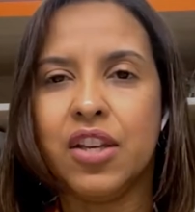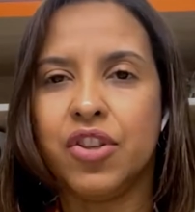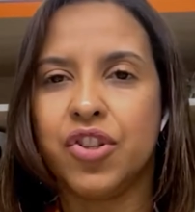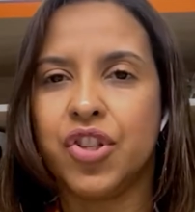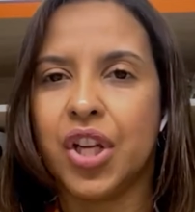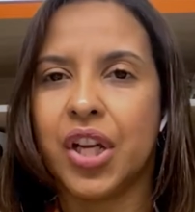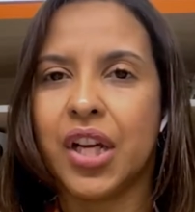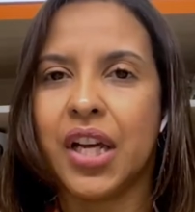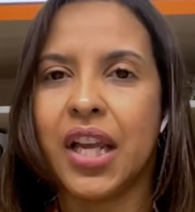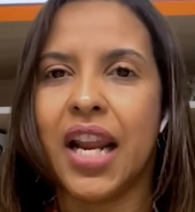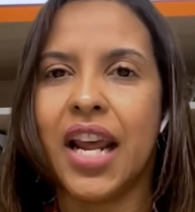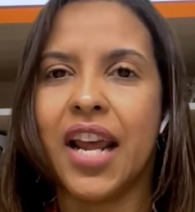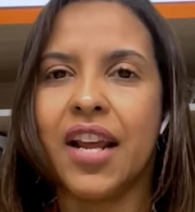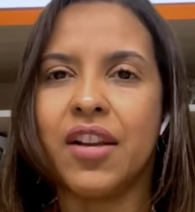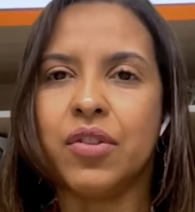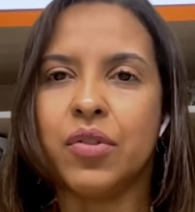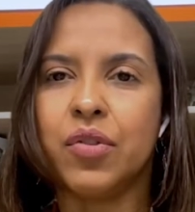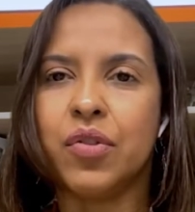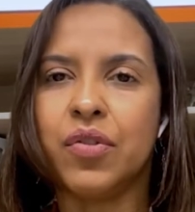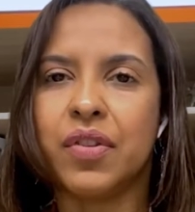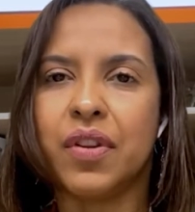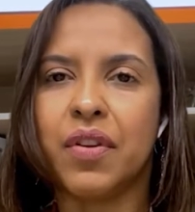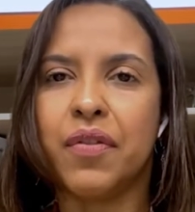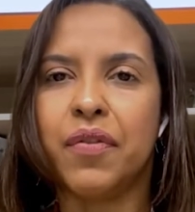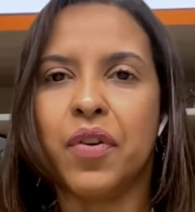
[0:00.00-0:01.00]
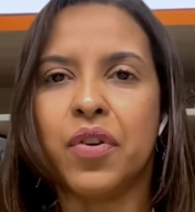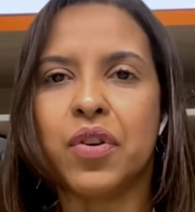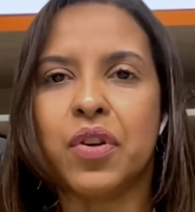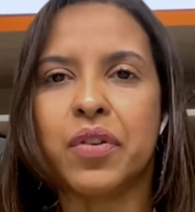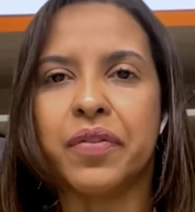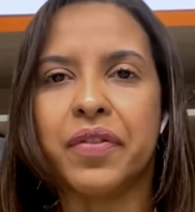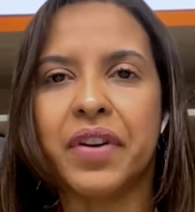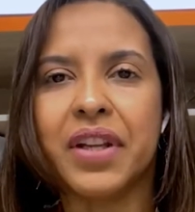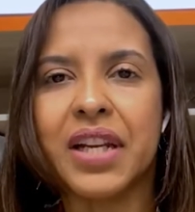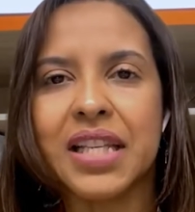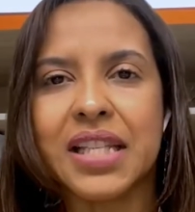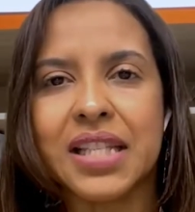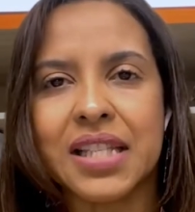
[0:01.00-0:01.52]
linhas de créditos que
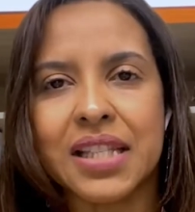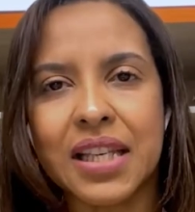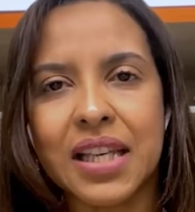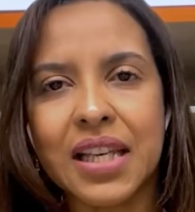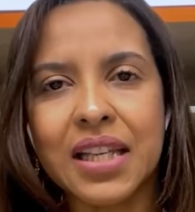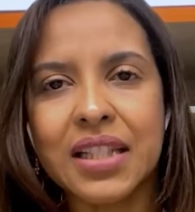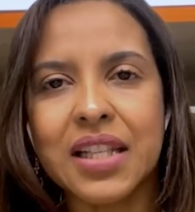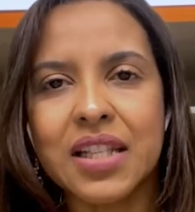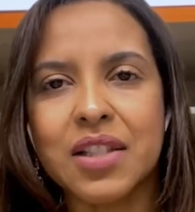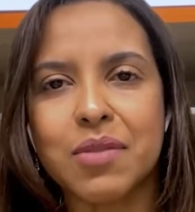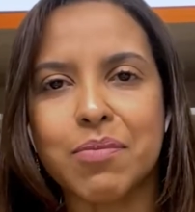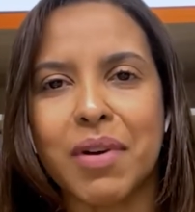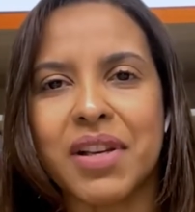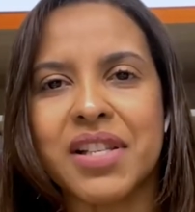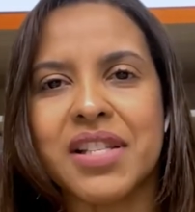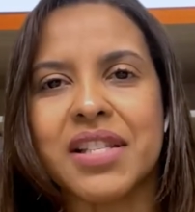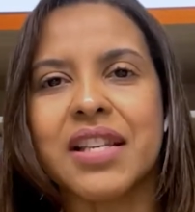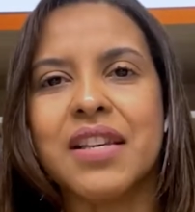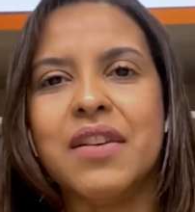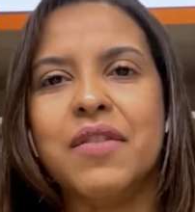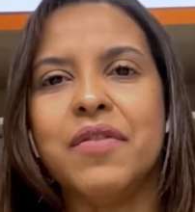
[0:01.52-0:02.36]
foram oferecidas,